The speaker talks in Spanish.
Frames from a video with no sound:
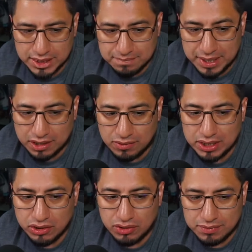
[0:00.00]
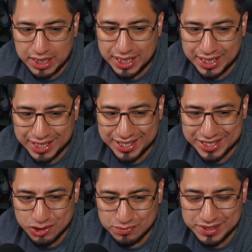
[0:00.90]
¿Para cuándo? Eh,
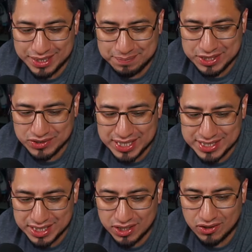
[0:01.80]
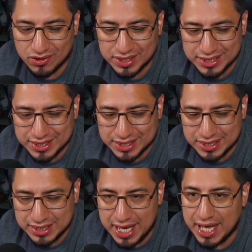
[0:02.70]
resumen del Persona 5.
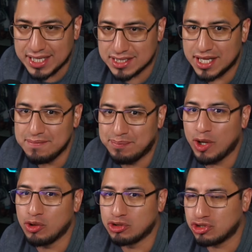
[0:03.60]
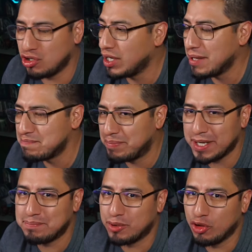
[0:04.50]
Ya está en producción, en
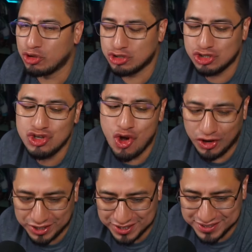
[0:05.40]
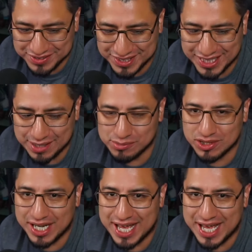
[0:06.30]
preproducción digámosle